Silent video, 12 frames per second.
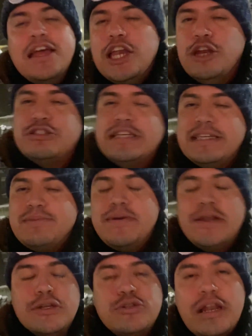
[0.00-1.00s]
No sé, se me
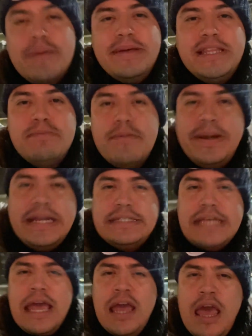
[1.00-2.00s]
viene solamente y me
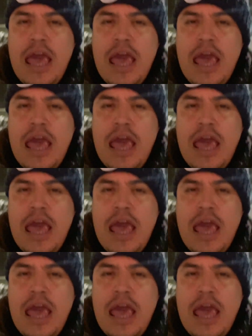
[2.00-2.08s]
parece